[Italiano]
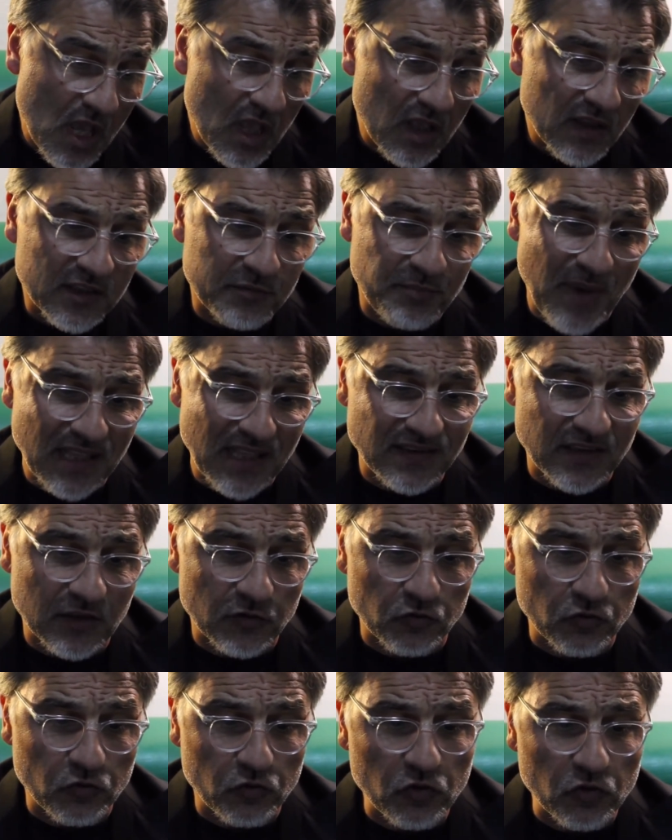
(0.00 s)
spazi e
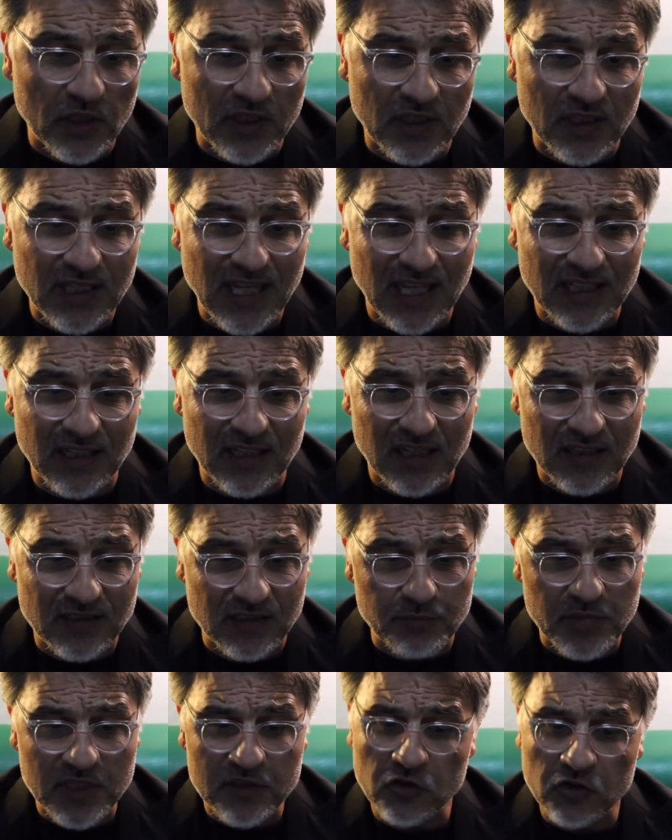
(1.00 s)
strutture dedicate
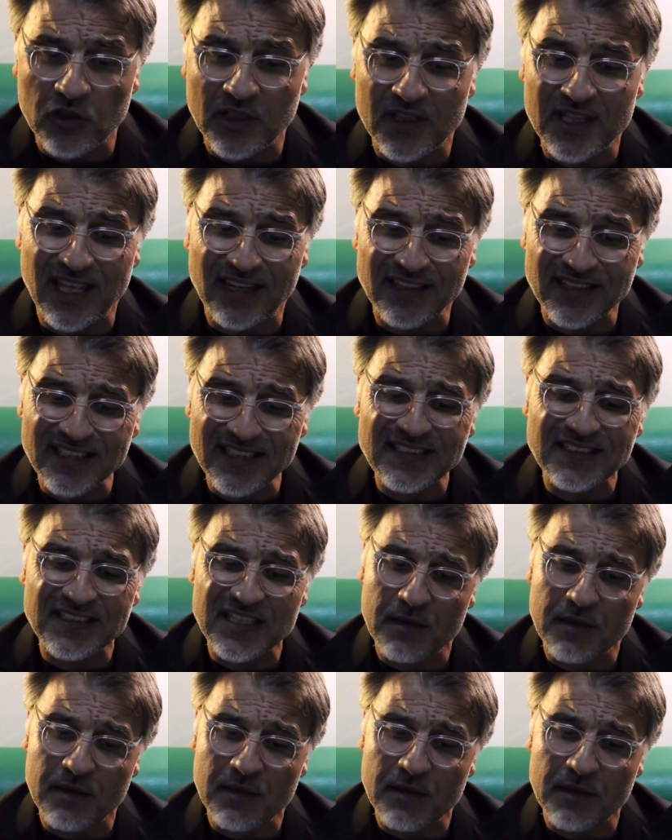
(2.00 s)
all'esibizione degli artisti